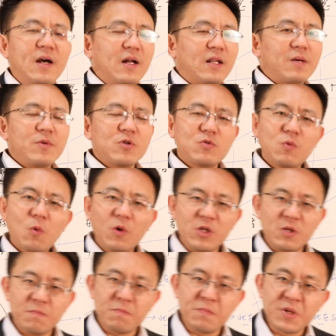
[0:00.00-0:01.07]
那么如果
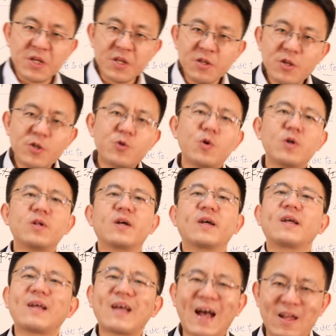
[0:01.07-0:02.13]
你明确的
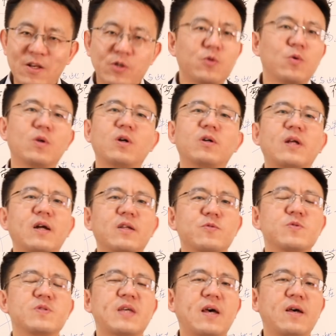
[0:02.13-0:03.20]
感觉到它的
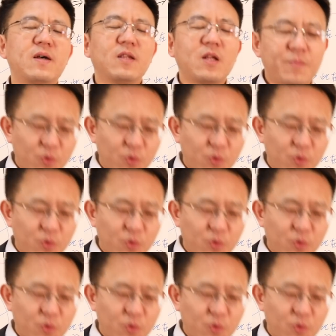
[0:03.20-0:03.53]
存在，那